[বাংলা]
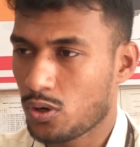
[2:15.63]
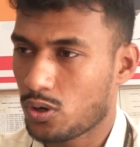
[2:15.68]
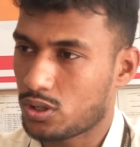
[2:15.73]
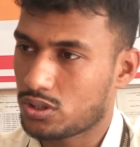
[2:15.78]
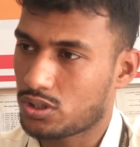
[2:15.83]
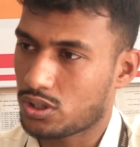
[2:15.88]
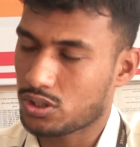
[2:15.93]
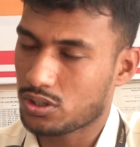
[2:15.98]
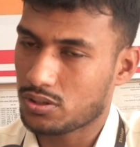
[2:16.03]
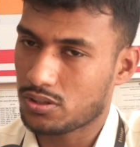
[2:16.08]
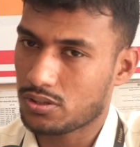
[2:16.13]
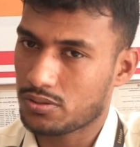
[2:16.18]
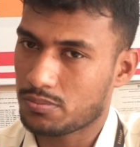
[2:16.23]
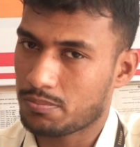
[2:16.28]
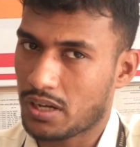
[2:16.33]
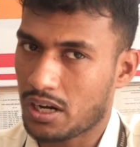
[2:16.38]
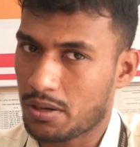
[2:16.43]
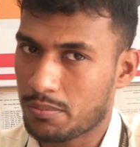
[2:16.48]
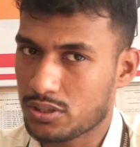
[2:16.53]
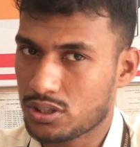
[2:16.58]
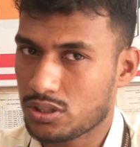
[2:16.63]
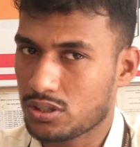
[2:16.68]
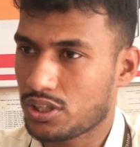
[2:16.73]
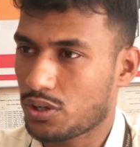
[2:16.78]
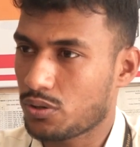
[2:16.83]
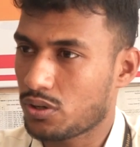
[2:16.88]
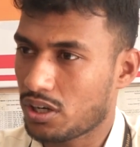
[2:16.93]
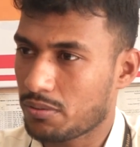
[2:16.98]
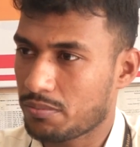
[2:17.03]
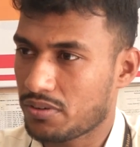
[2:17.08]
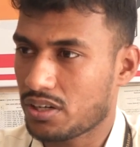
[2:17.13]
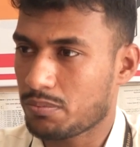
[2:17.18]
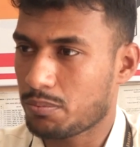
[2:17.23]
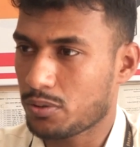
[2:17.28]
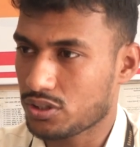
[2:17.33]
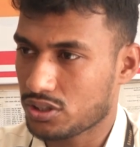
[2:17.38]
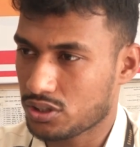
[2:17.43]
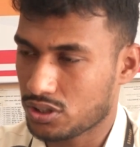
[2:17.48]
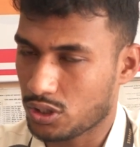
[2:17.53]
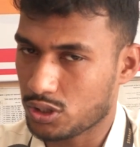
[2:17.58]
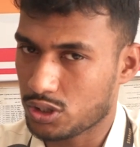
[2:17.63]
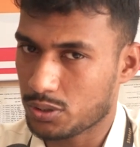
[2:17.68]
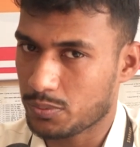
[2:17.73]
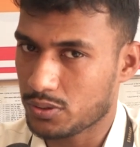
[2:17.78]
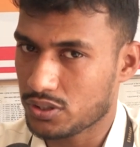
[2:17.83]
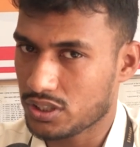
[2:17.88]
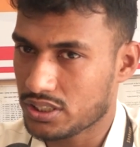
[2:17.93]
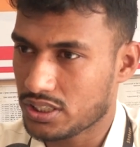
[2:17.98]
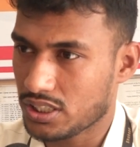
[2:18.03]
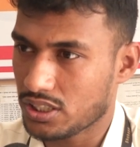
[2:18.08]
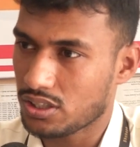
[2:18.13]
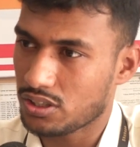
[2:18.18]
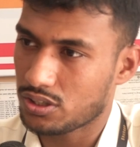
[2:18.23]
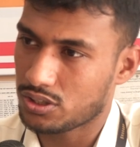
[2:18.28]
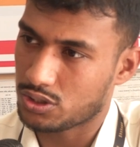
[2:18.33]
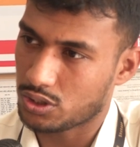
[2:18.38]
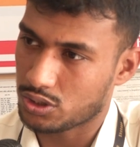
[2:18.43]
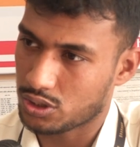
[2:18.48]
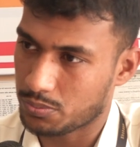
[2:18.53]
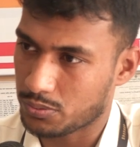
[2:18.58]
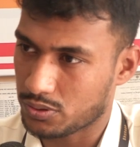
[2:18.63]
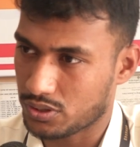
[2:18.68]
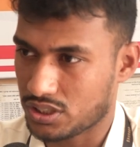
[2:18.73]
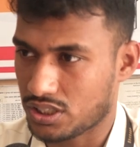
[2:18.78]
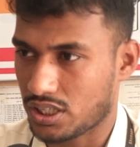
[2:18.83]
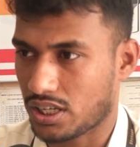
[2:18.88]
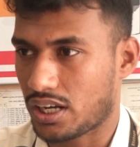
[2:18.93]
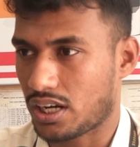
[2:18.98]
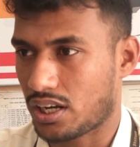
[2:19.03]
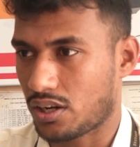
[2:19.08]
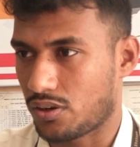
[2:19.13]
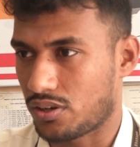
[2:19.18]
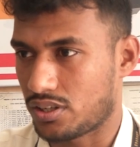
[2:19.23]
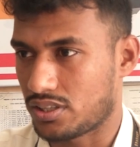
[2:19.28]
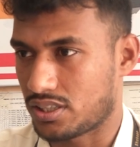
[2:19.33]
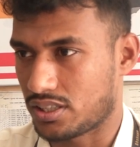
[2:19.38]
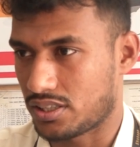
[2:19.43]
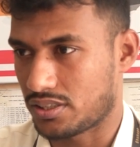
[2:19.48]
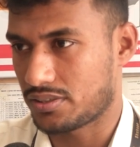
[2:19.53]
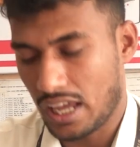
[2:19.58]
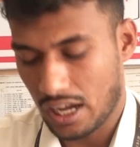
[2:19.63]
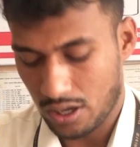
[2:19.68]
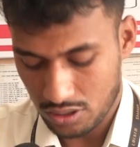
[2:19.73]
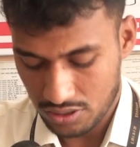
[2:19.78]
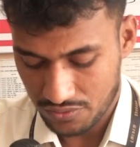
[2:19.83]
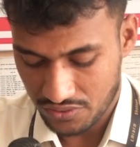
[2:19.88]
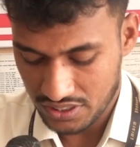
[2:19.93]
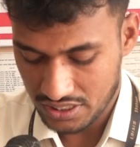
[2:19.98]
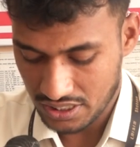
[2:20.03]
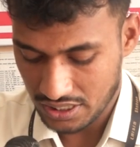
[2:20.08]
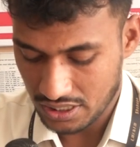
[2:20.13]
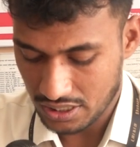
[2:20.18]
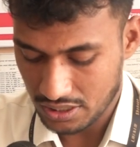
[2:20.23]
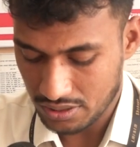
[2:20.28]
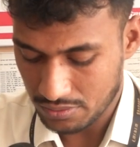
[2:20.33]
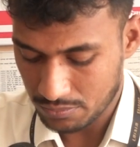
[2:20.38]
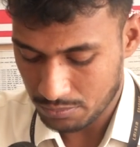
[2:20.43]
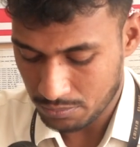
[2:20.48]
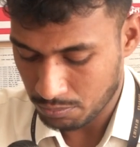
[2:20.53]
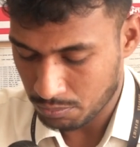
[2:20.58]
ওই যশোর বারো বছর রেগুলার প্লেয়ার ছয়শো পঞ্চাশ টাকা ওই ছয়শো পঞ্চাশ টাকা রাখা হয়েছে এখন ফিট টিকিটের